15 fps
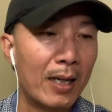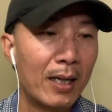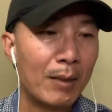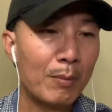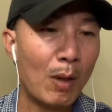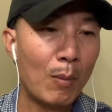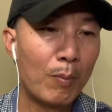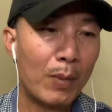
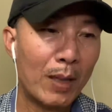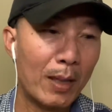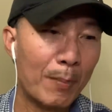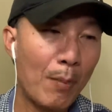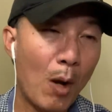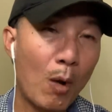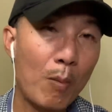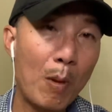một à,
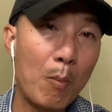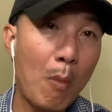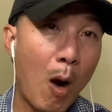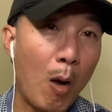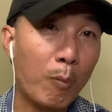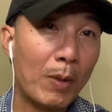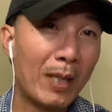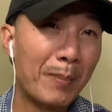bộ móng
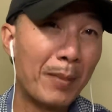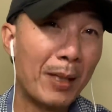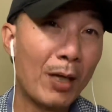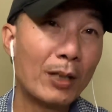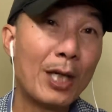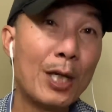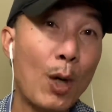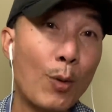bột là mình nói
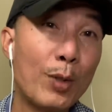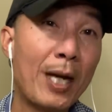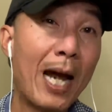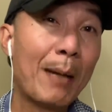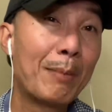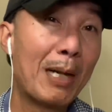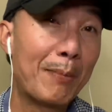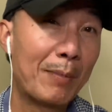ví dụ như
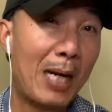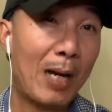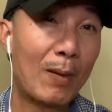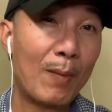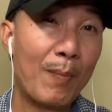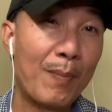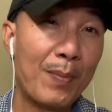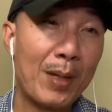25 đồng
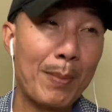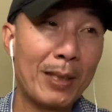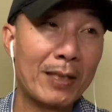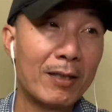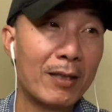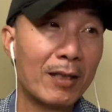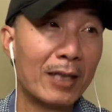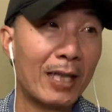nhưng mà
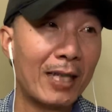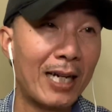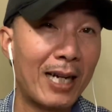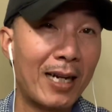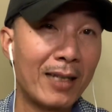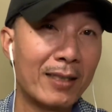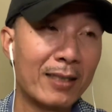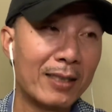thường là,
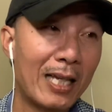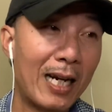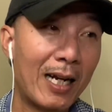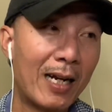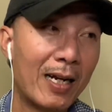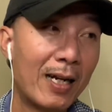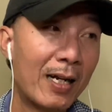là người ta